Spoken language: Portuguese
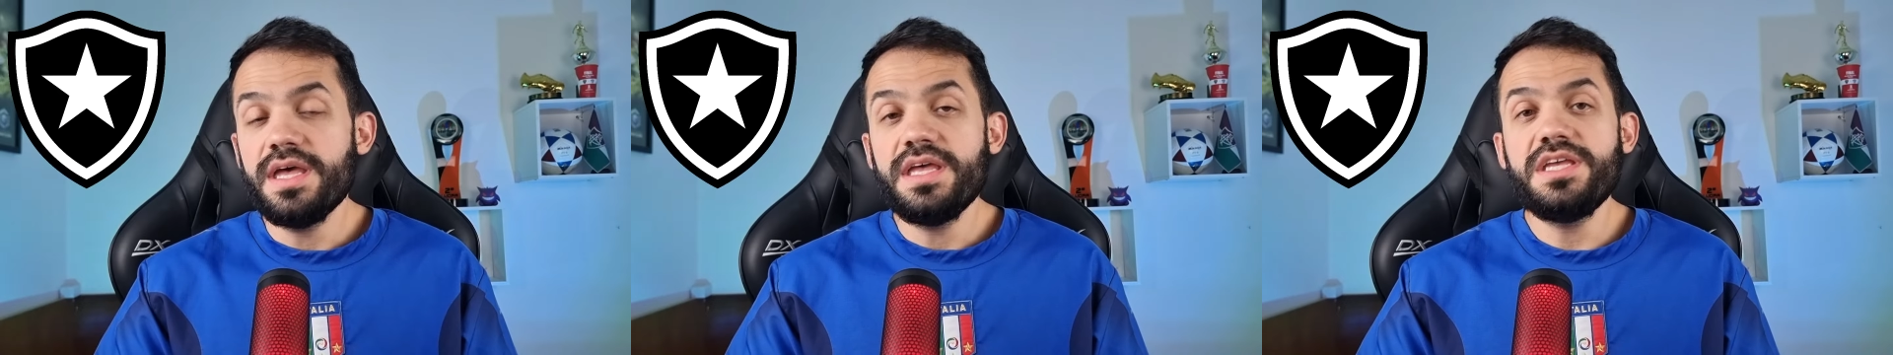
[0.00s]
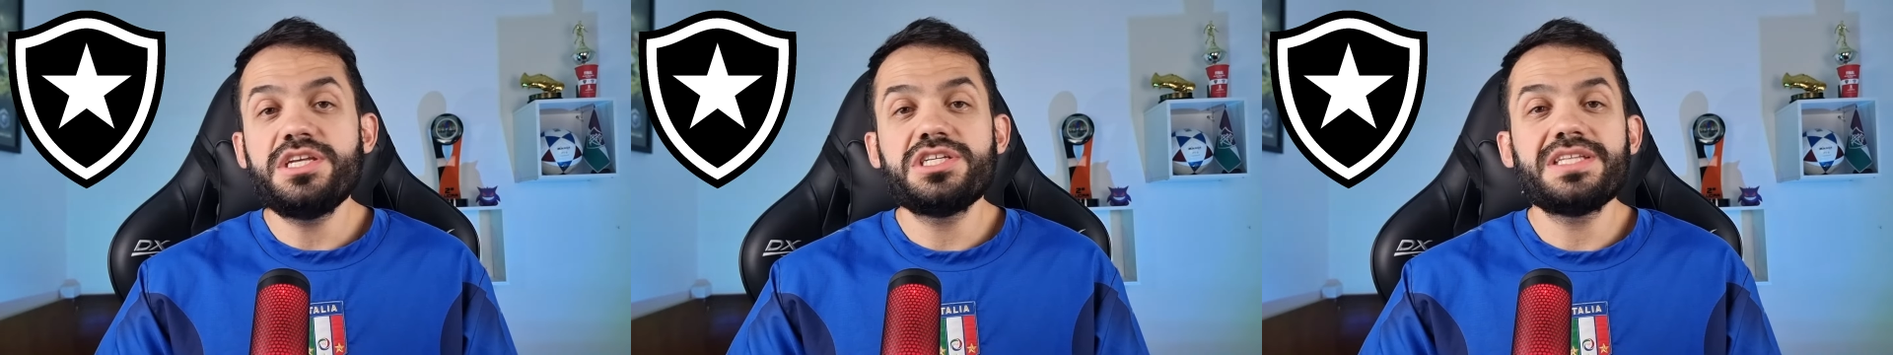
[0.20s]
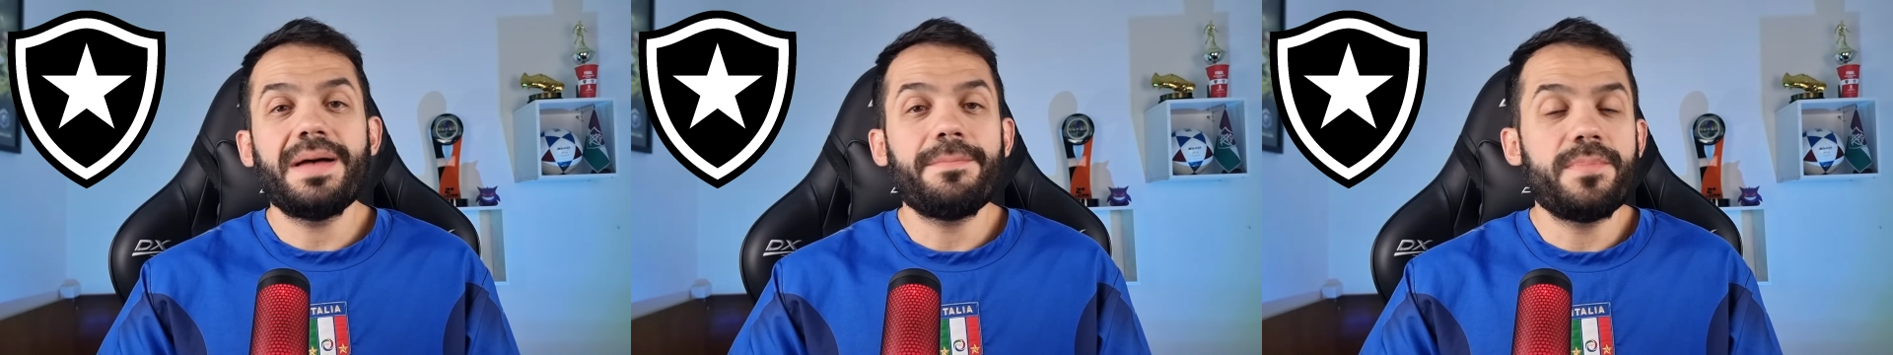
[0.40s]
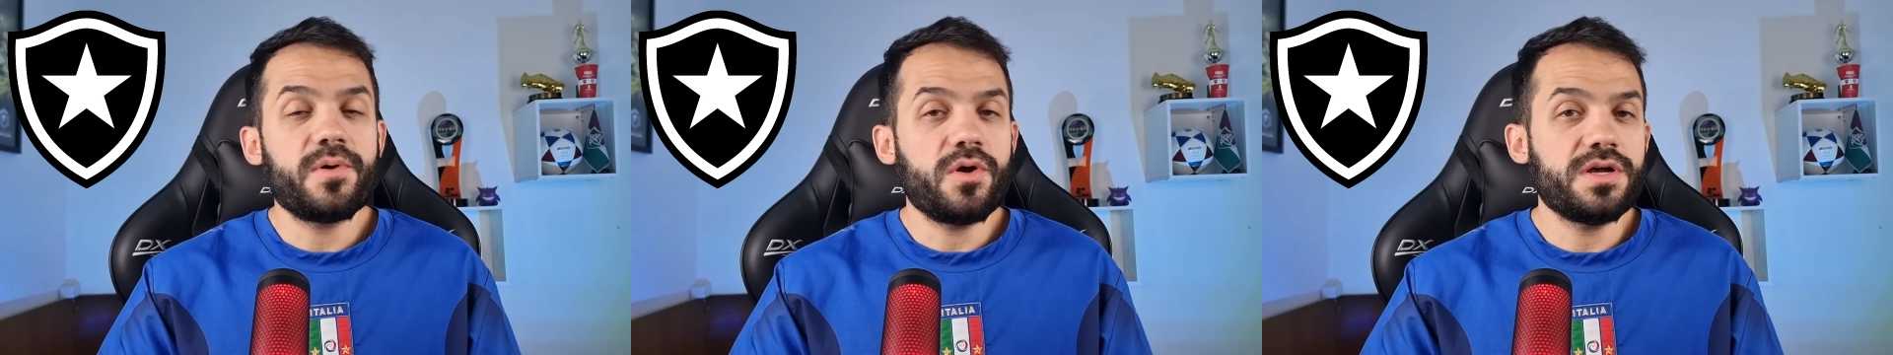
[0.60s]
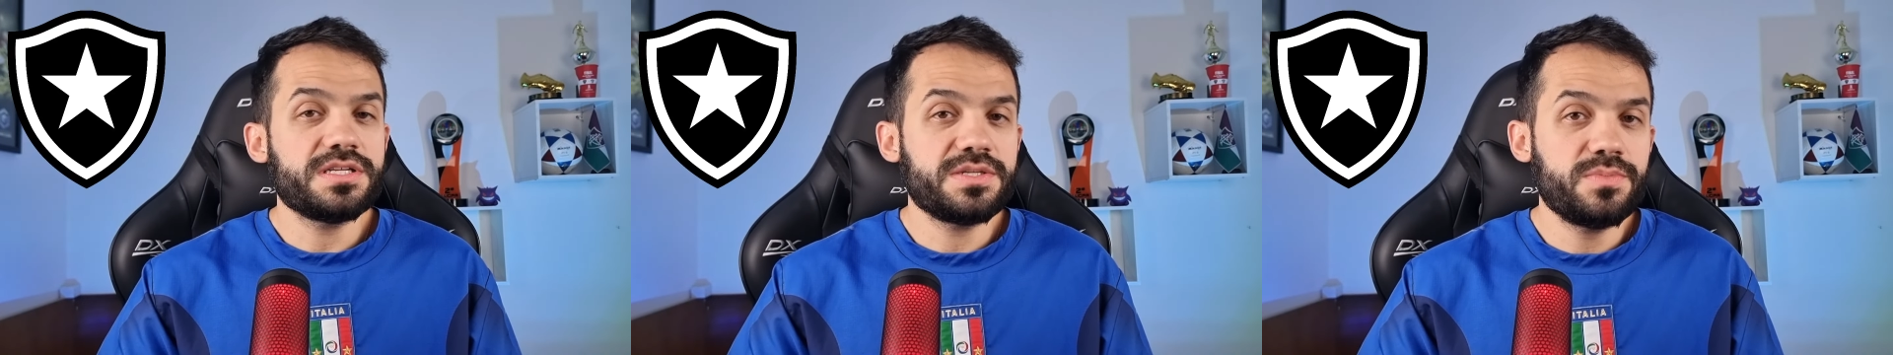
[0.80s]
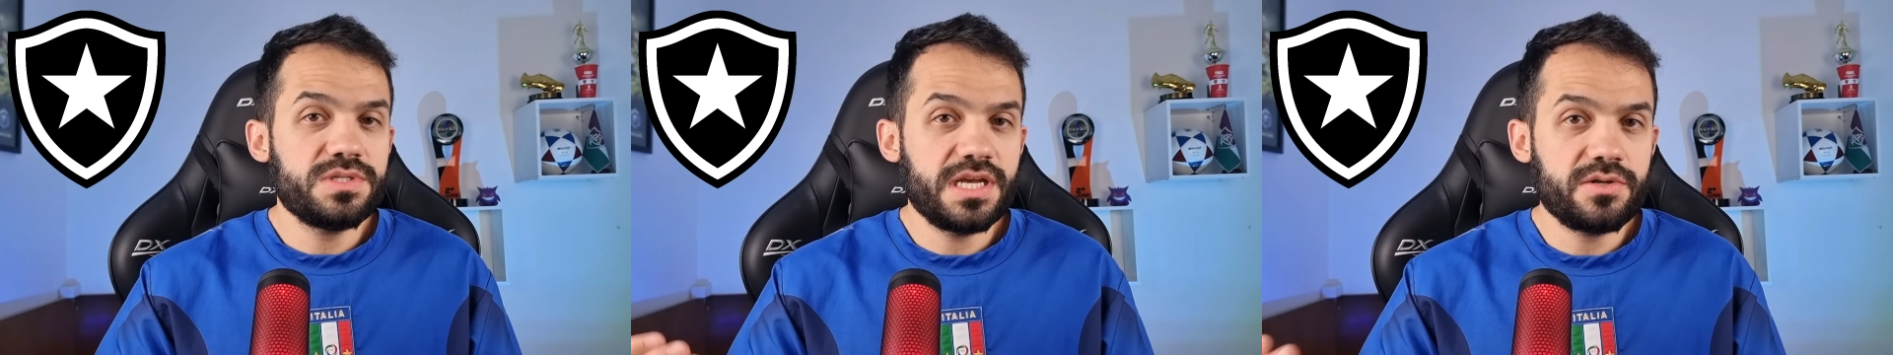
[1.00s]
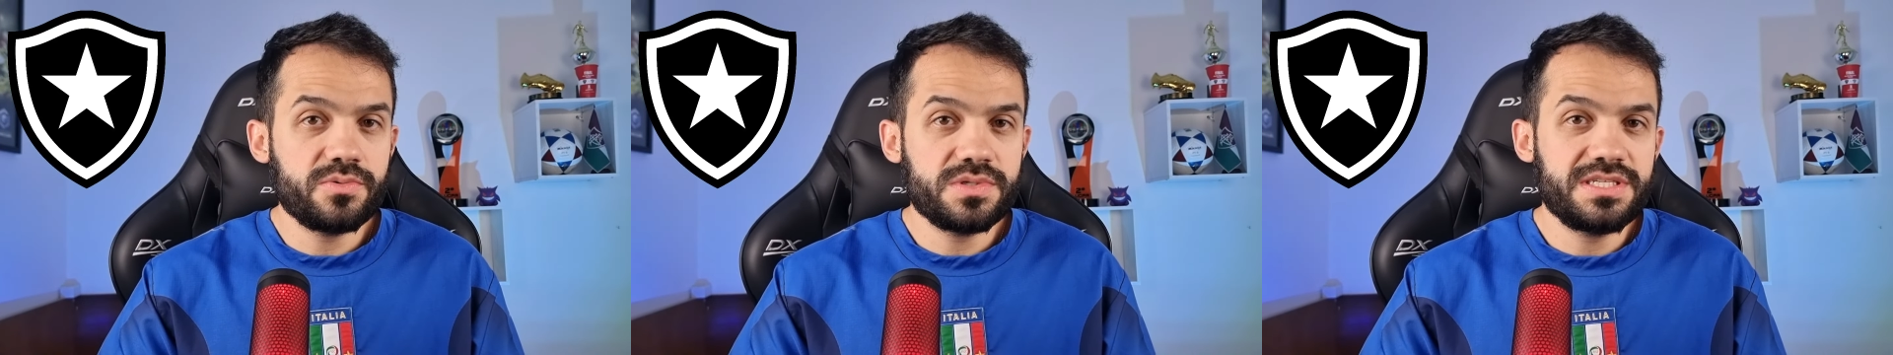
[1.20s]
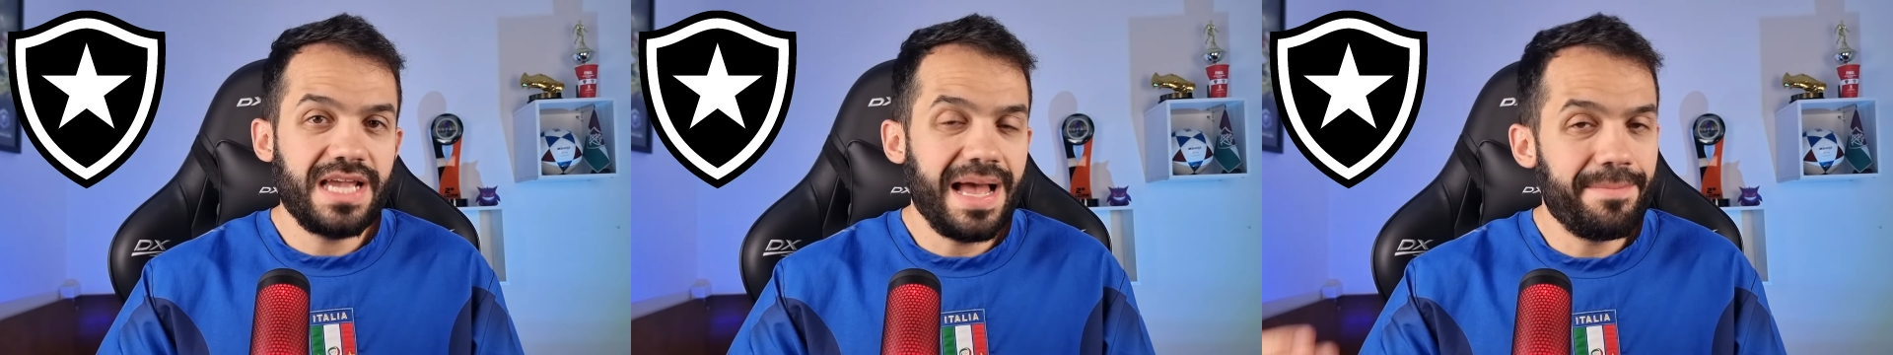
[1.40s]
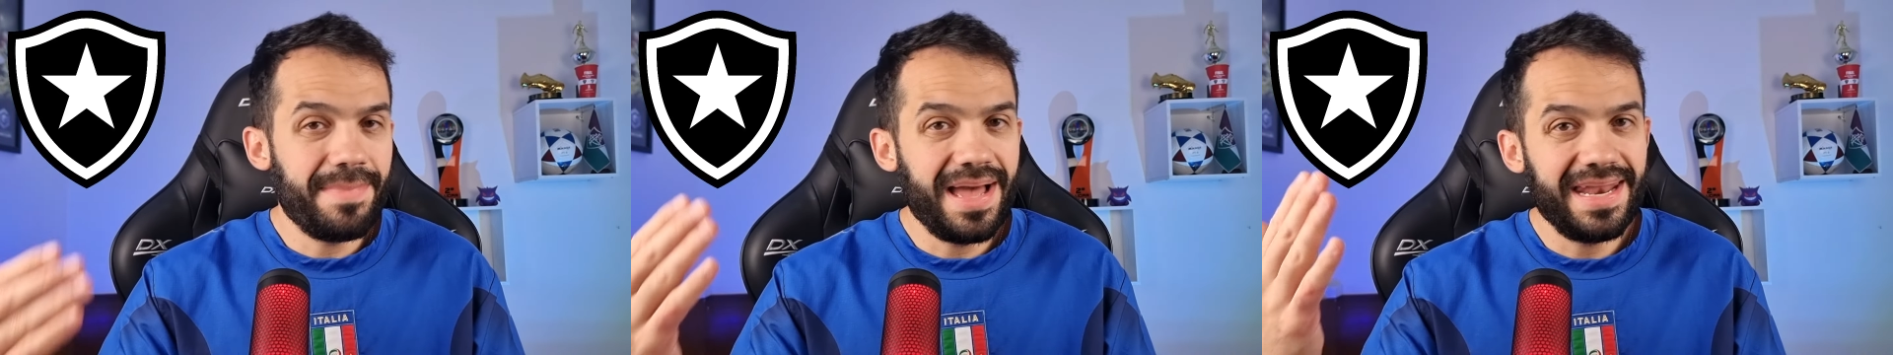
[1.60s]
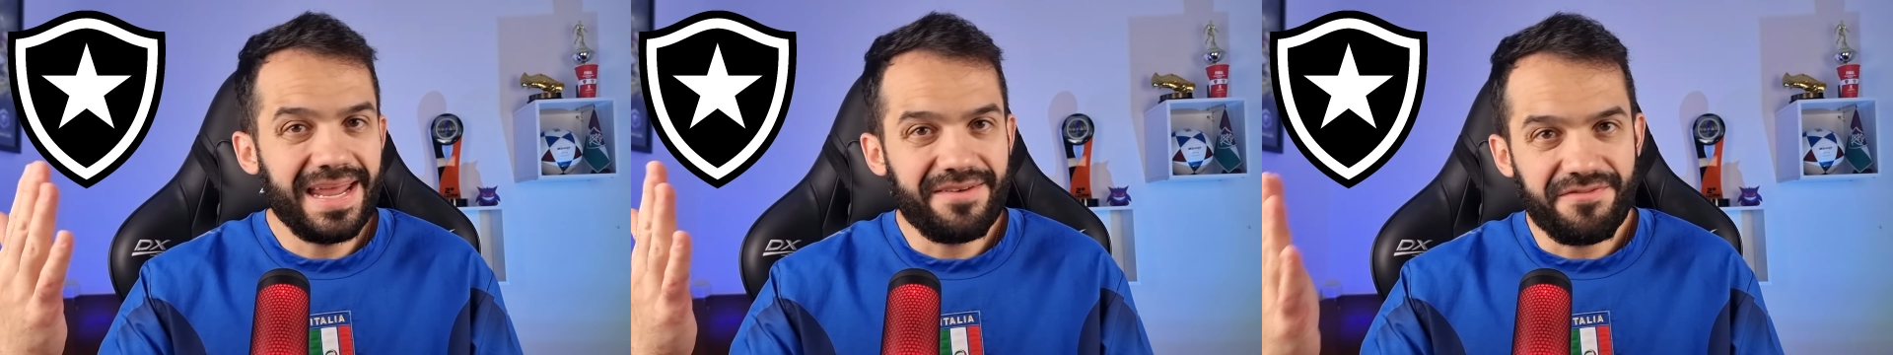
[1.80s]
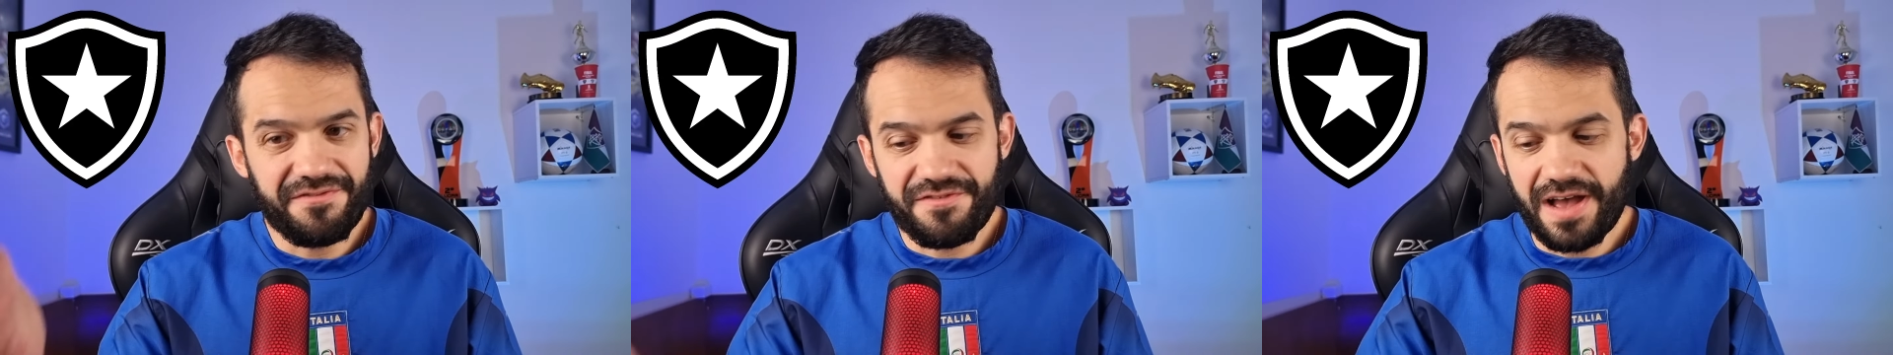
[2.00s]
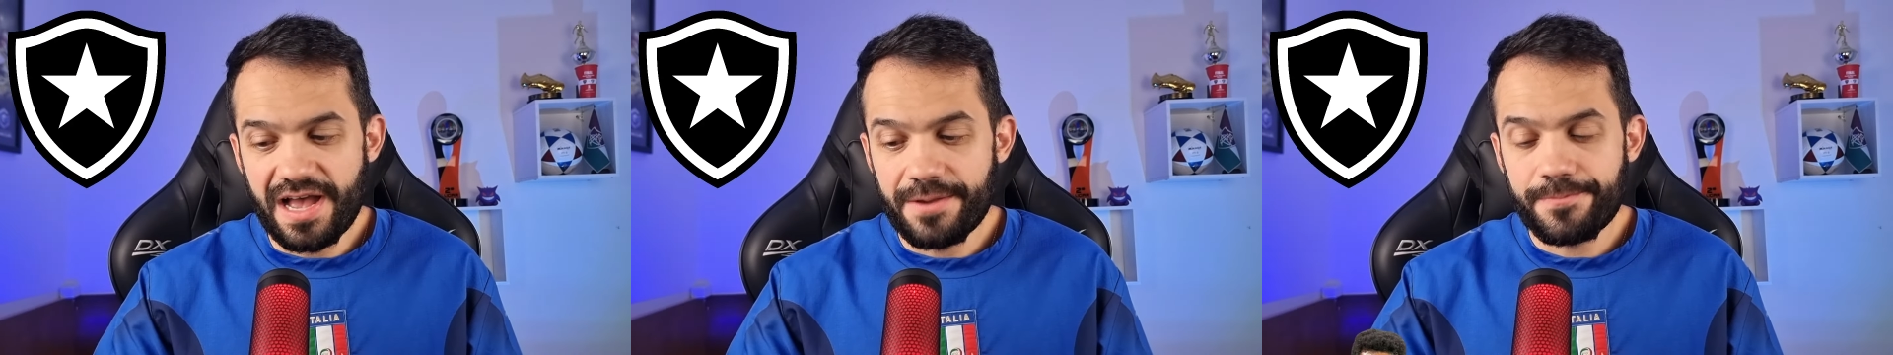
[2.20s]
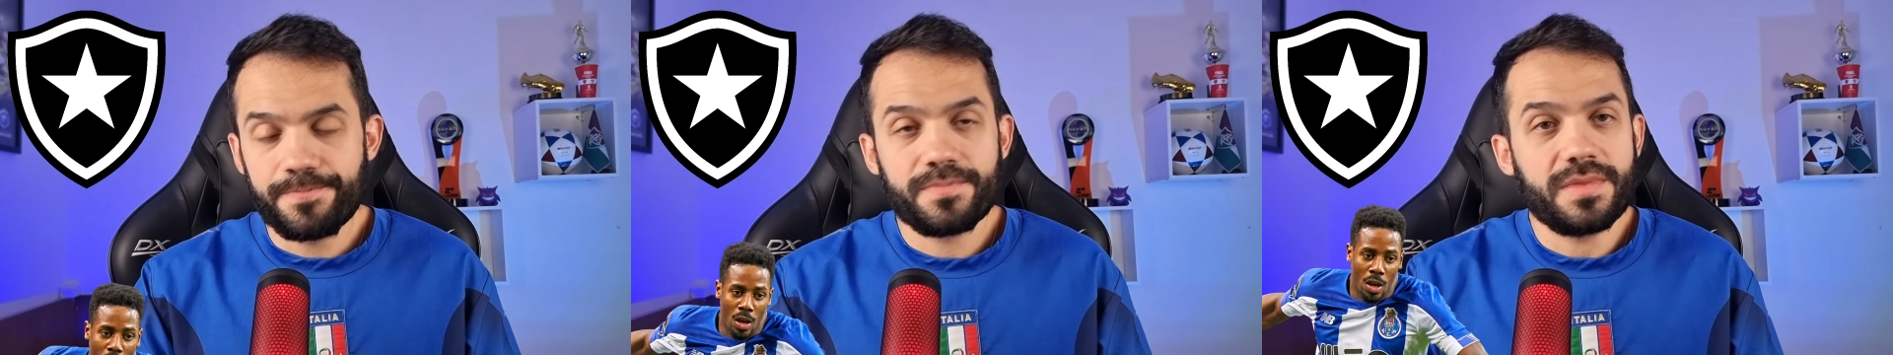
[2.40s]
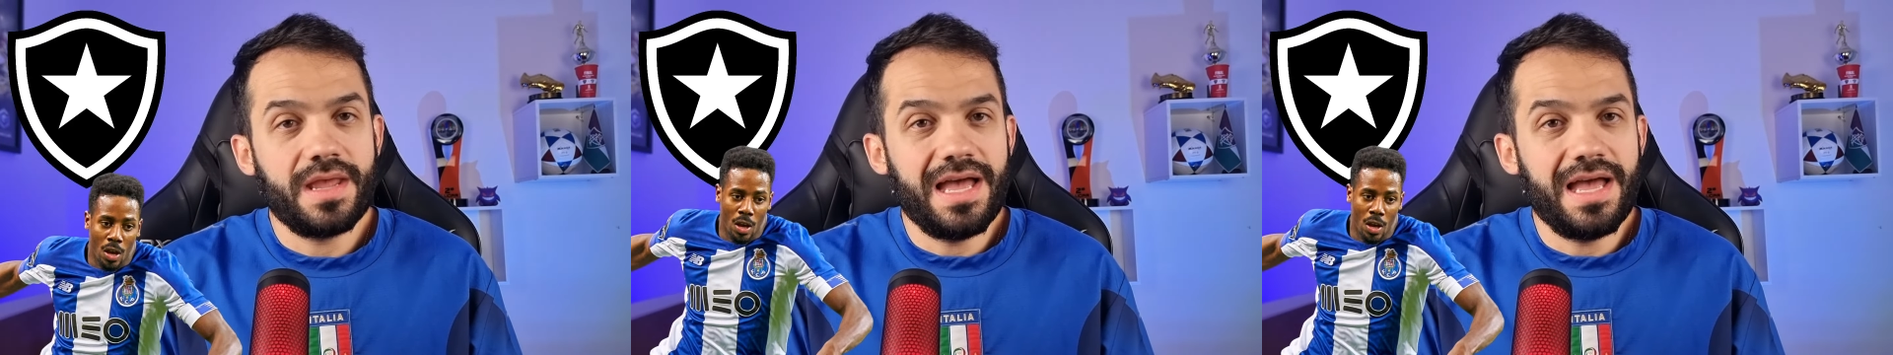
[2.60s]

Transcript: está próximo de anunciar Manafá